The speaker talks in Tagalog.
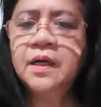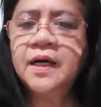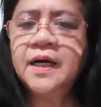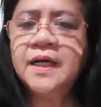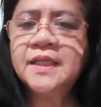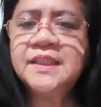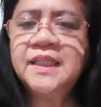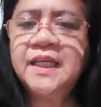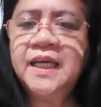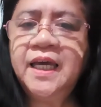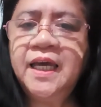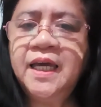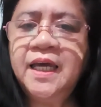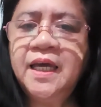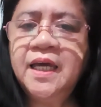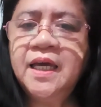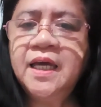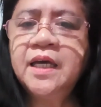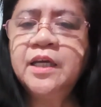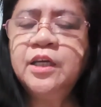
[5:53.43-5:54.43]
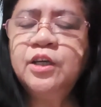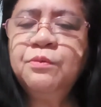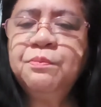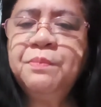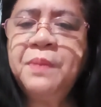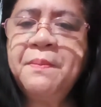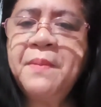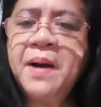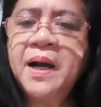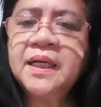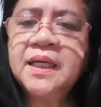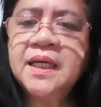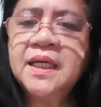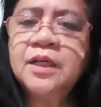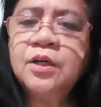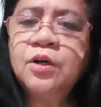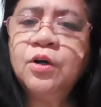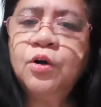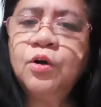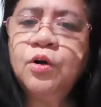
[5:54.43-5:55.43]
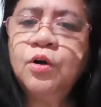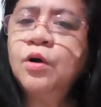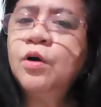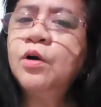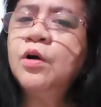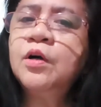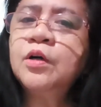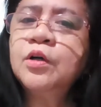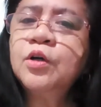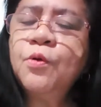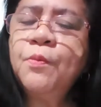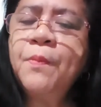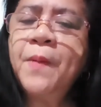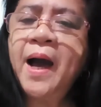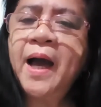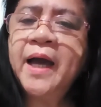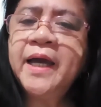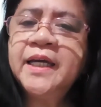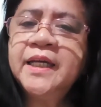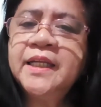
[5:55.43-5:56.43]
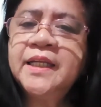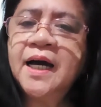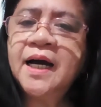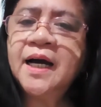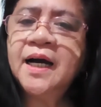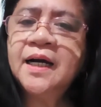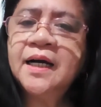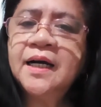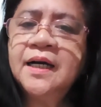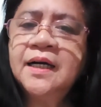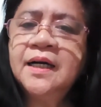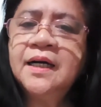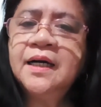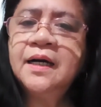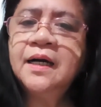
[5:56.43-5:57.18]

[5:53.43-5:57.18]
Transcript: Kasi yung pamangking ko kumain ng